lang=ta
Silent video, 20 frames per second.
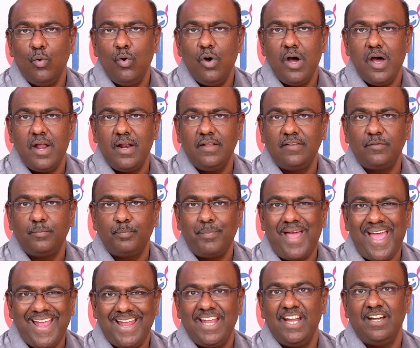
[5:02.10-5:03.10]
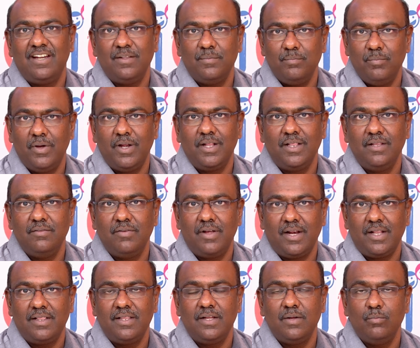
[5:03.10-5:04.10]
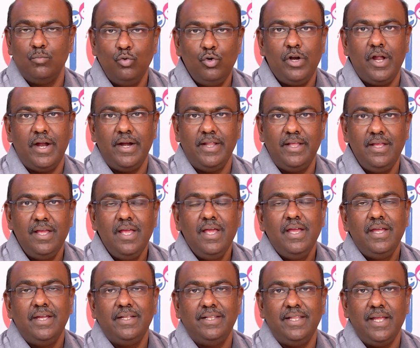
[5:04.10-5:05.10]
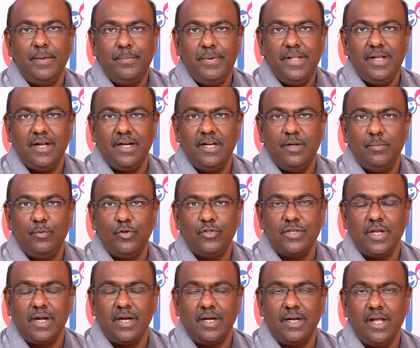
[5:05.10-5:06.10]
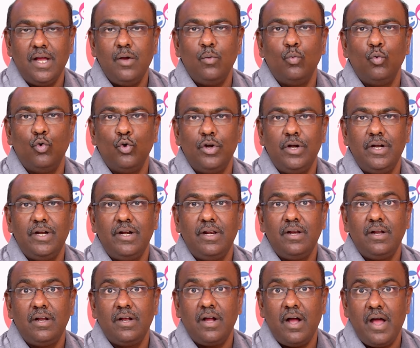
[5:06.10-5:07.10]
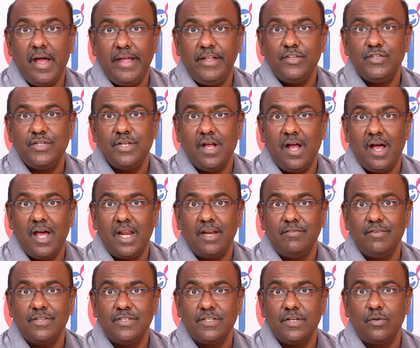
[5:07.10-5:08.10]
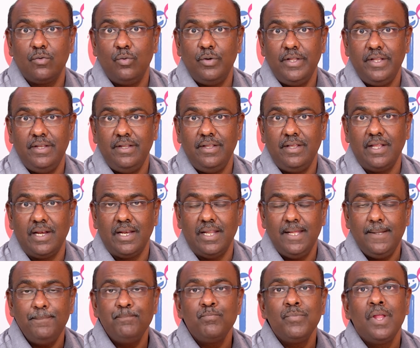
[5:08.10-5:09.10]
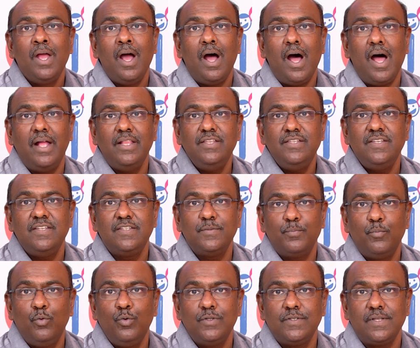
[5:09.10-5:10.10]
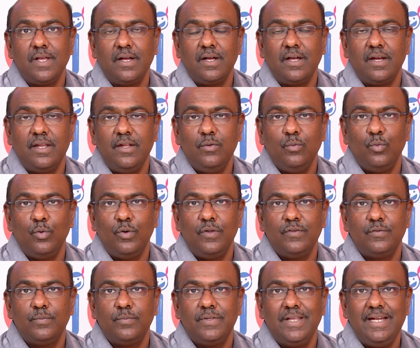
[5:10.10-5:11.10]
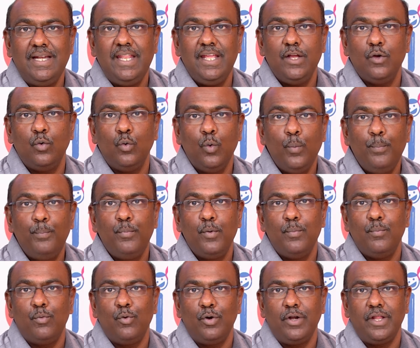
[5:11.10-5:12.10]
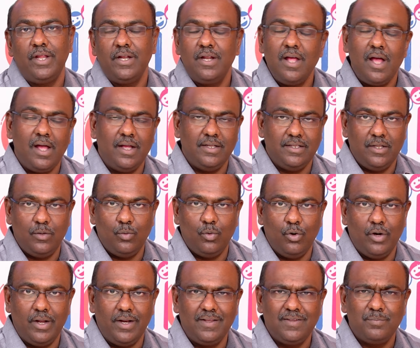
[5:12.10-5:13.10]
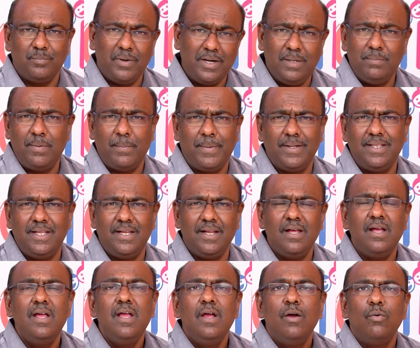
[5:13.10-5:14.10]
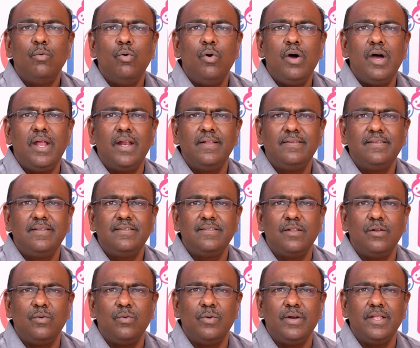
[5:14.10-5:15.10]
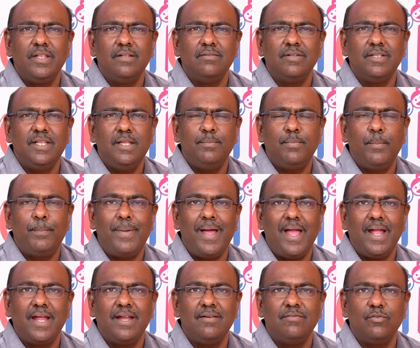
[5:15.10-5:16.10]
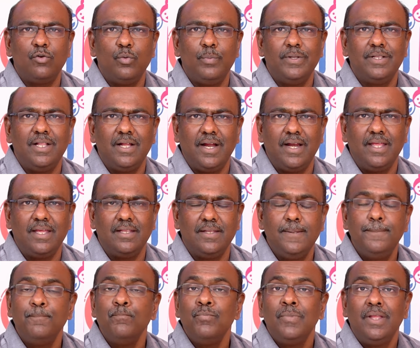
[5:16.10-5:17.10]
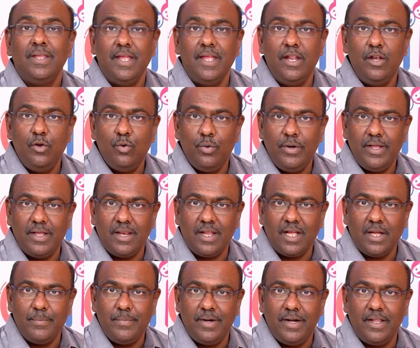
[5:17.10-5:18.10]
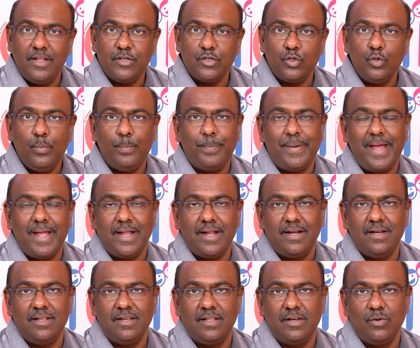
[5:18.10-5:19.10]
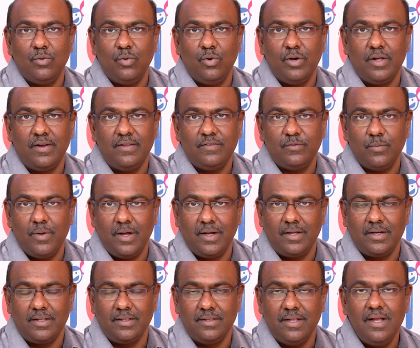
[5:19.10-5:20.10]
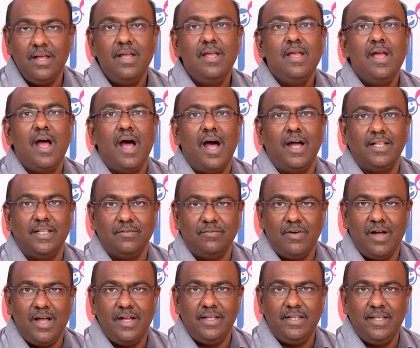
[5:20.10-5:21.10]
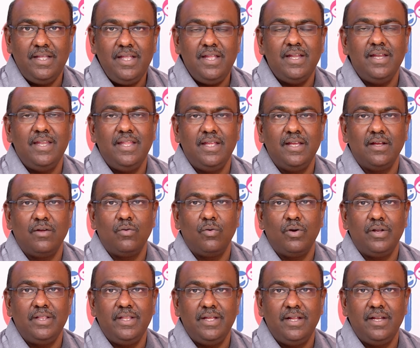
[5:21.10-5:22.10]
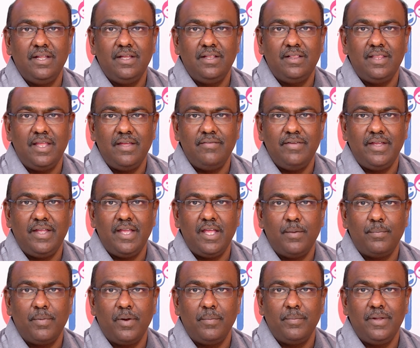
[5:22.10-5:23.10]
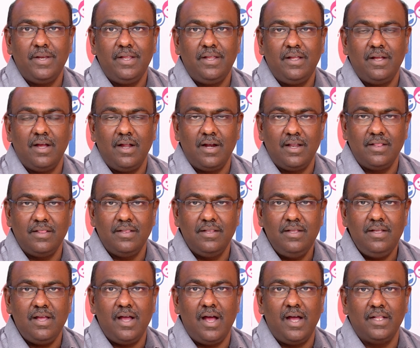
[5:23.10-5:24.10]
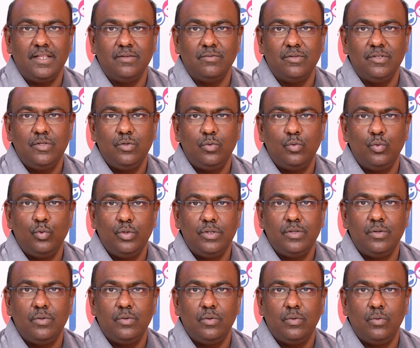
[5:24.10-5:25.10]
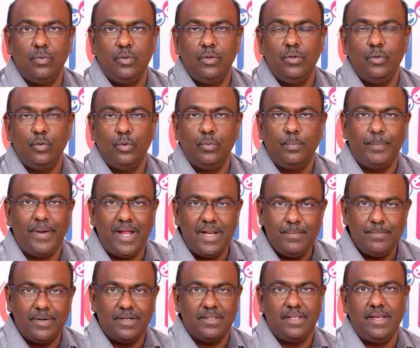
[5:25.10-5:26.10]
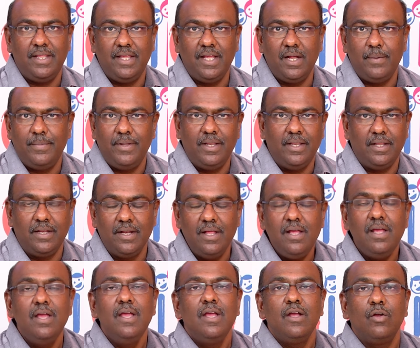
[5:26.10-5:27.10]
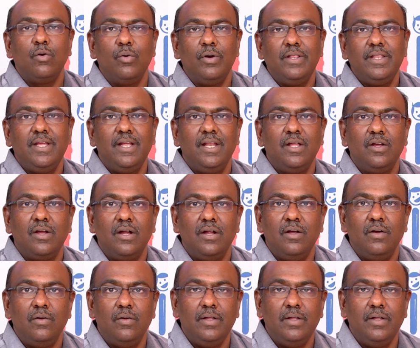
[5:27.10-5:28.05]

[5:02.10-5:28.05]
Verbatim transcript: ஓஆர்எஸ் பேக்கெட் மருந்து வர்றதுக்கு முன்னாடி இதை எப்படி கண்டுபிடிச்சாங்கன்னா ஒரு லிட்டர் காய்ச்சி ஆற வச்ச கொடிநீரில் அஞ்சு ஸ்பூன் சர்க்கரையும் ஒரு செட்டிக்கு உப்பும் போட்டிங்கன்னா அதுதான் ஓஆர்எஸ் பட் இப்போ பார்த்தீங்கன்னா ஓஆர்எஸ்ன்னு சொல்லக்கூடியது வந்து இப்போ பேக்கெட் ரூபத்தில் கிடைக்கிது என்னுடைய ரெக்கமெண்டேஷனும் பேக்கெட்டில் இருக்கிற ஓஆர்எஸ் வாங்குறது தான் அதை வாங்கி நீங்கள் குழந்தைங்களுக்கு தேவைக்கேற்ப மாதிரி கலந்து அதை வந்து கொடுத்து பயன்படுத்துனீங்க அப்படின்னீங்கன்னா குழந்தைங்களுக்கு